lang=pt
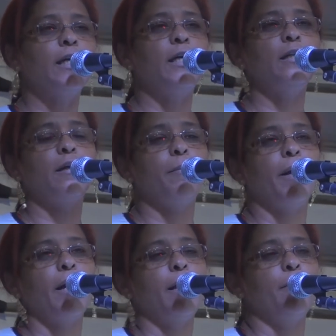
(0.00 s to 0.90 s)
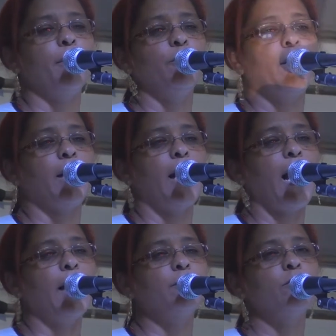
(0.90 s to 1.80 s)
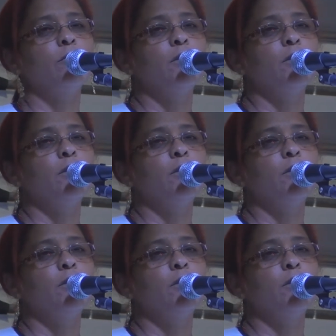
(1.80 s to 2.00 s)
aqui também, irmã do Renato,